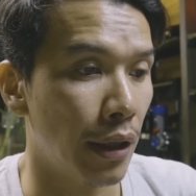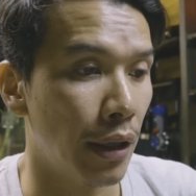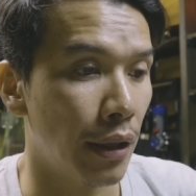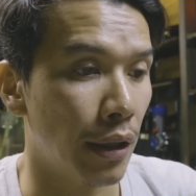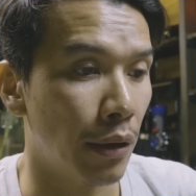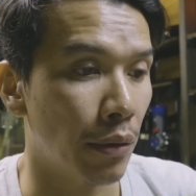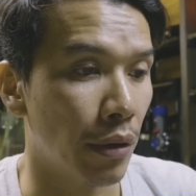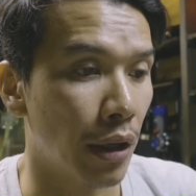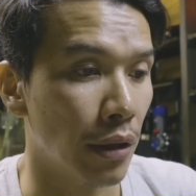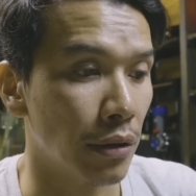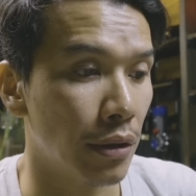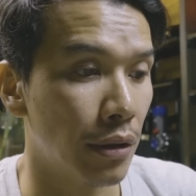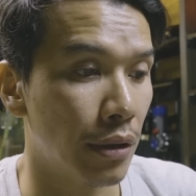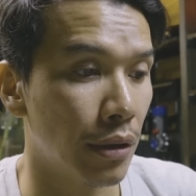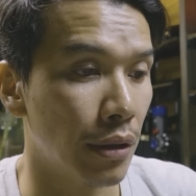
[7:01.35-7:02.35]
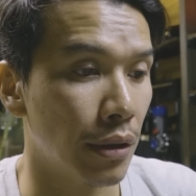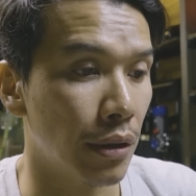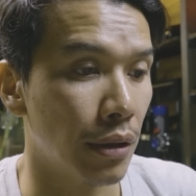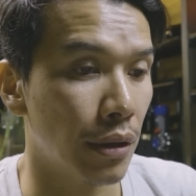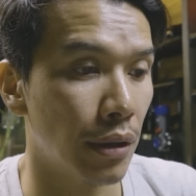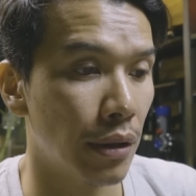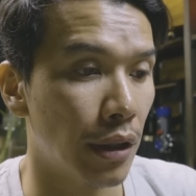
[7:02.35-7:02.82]
えー、なおかつ、
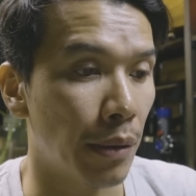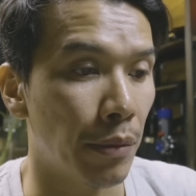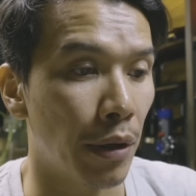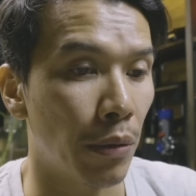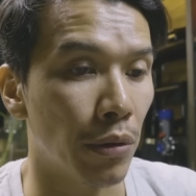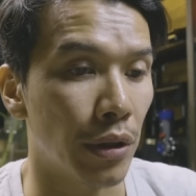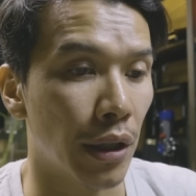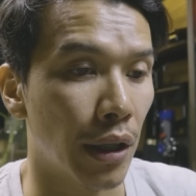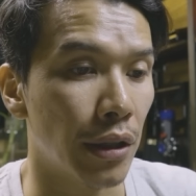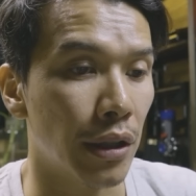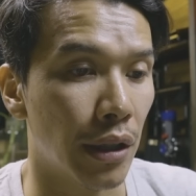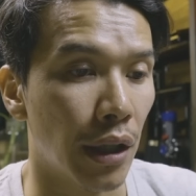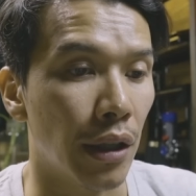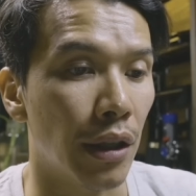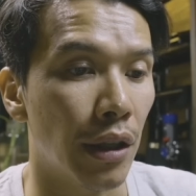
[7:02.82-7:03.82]
手ブレ補正がしっかり